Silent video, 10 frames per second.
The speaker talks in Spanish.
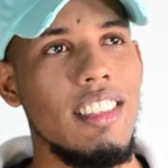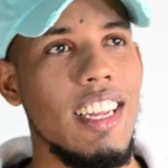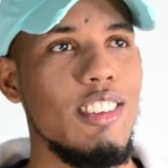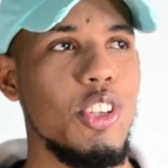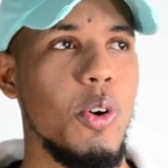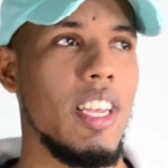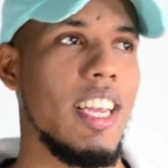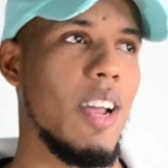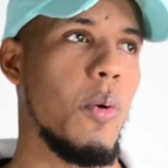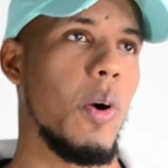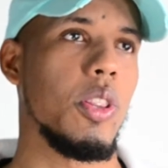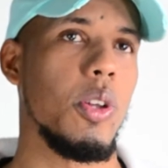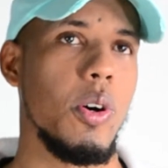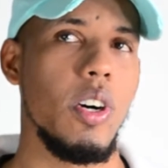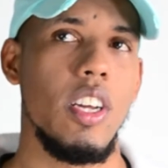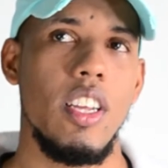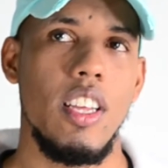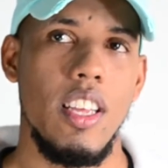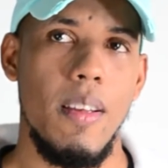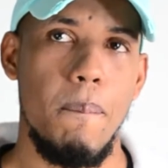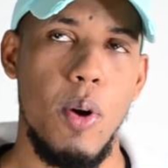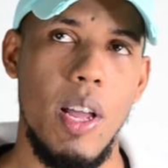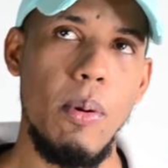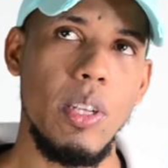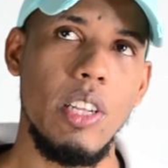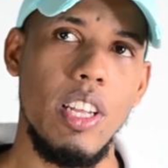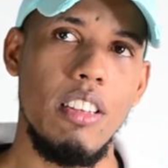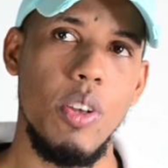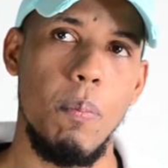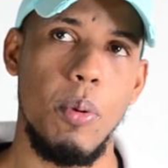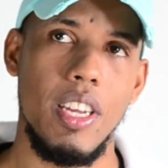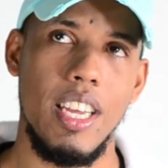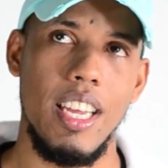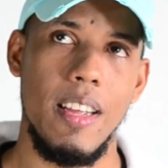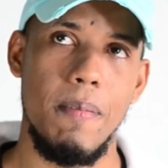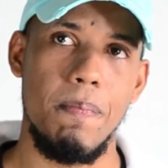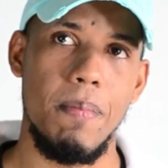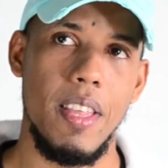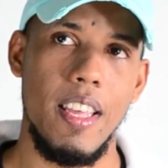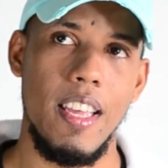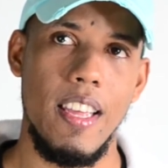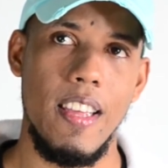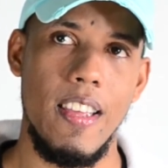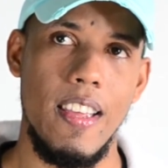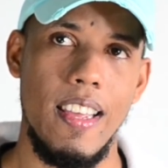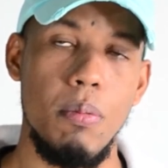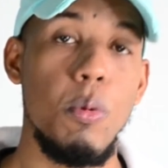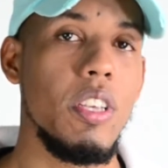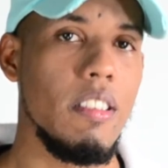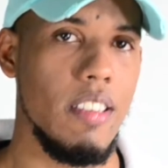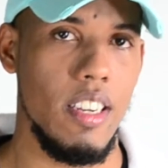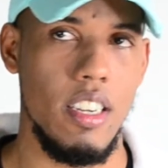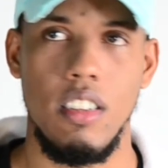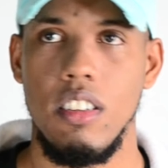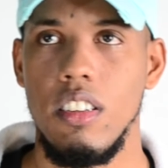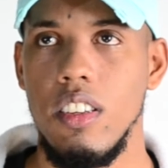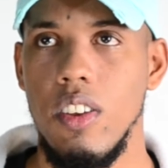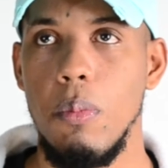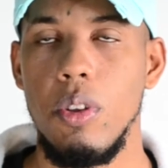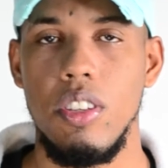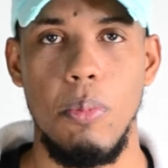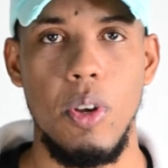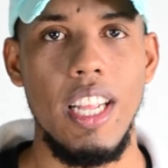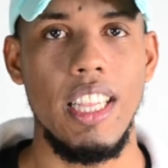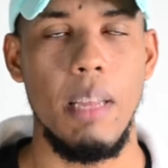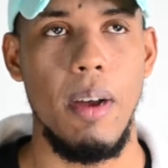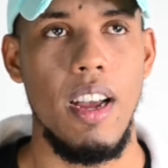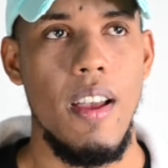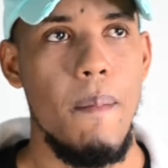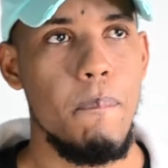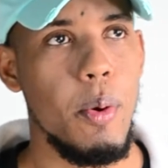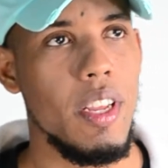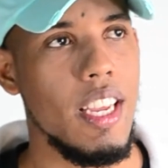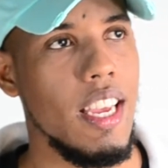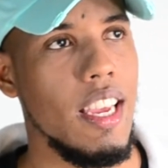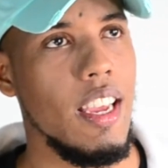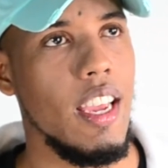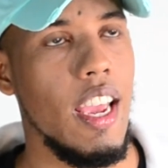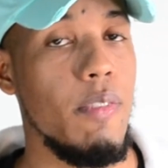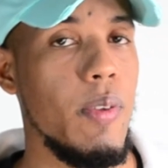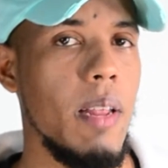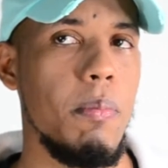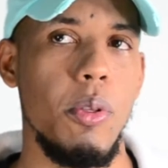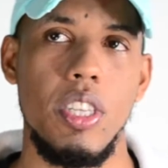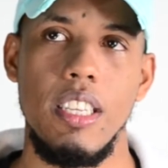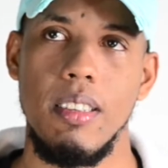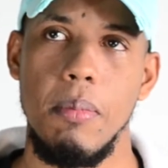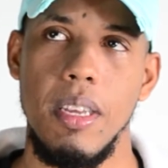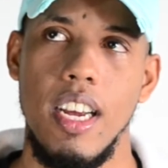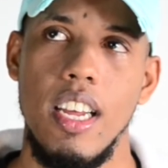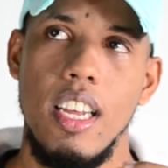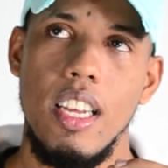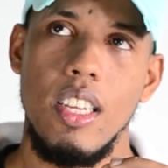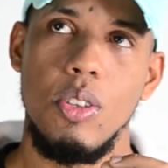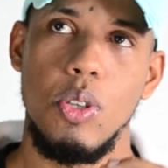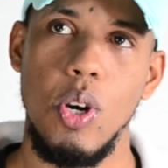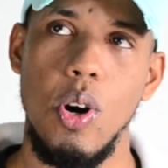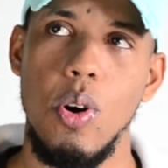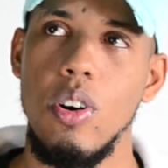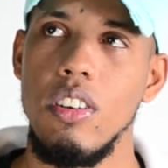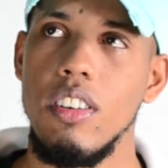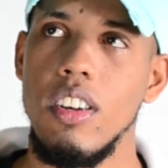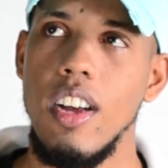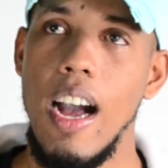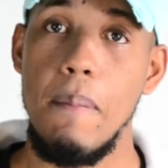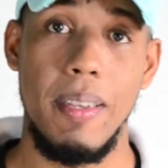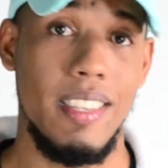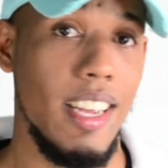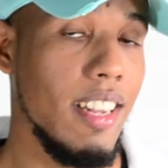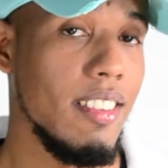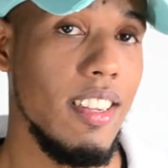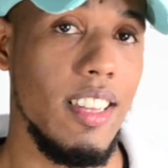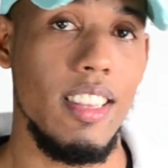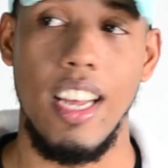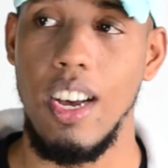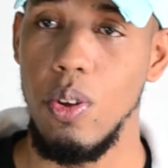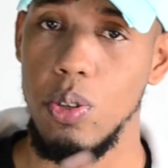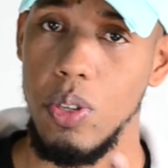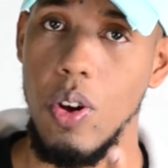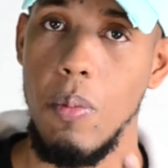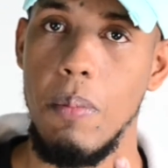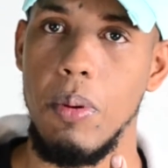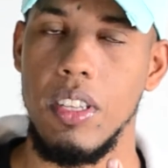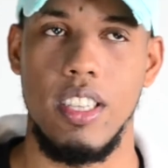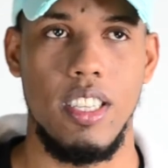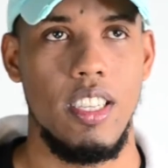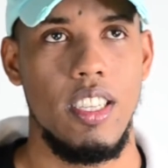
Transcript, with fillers: esta canción es que cuando... ¿Por qué me gusta esta canción? Porque eh, es muy sincera, es muy, muy íntima, porque el Philip nos dice, mira, yo, a pesar de ser tentado, soy algo muy importante.